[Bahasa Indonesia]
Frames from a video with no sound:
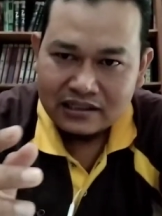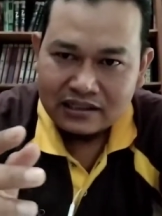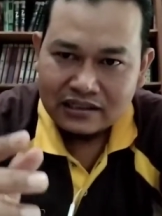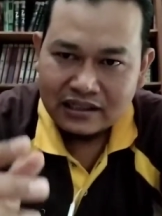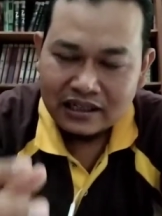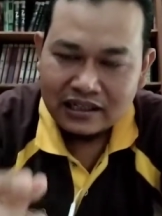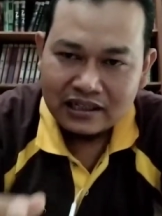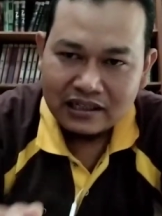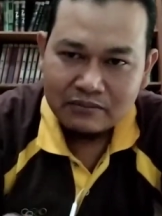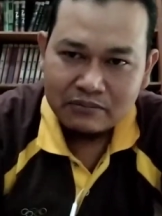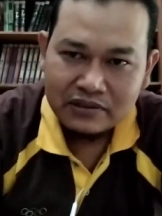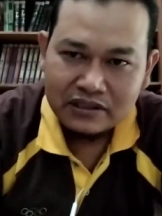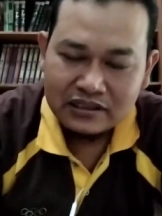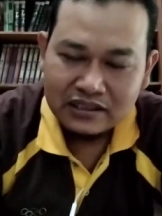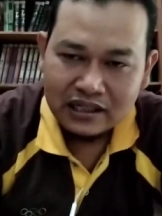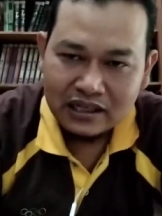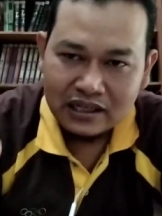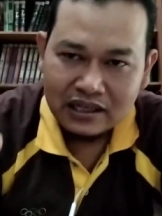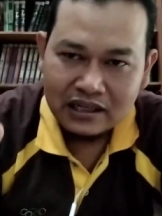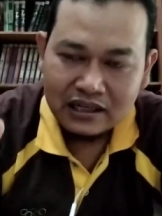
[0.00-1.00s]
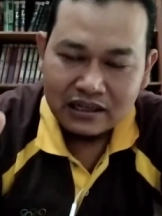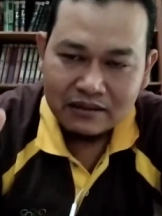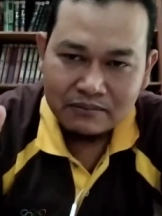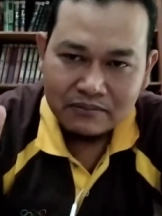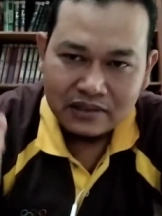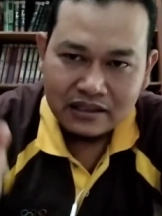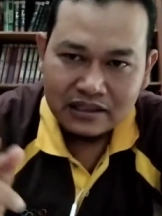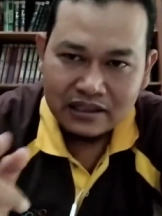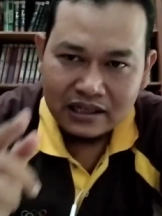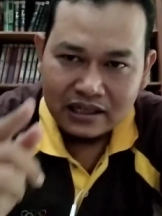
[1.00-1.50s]
kalian bisa
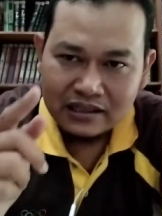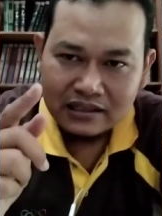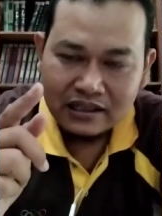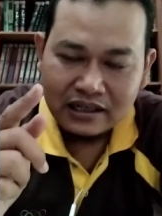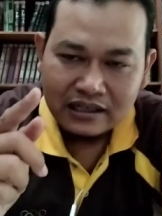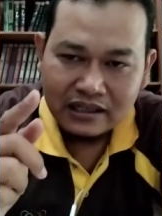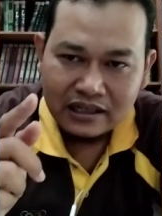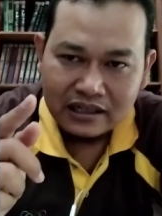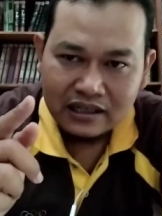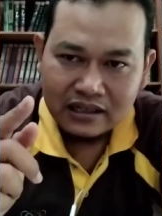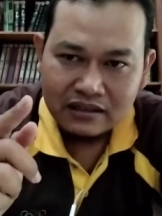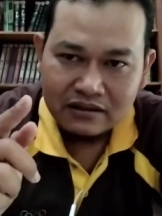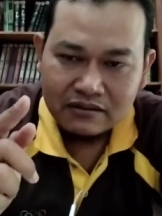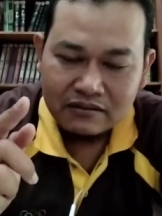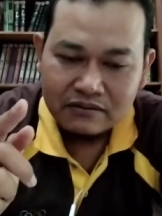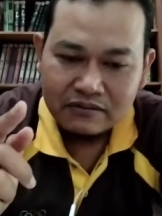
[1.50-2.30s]
melihat tayangan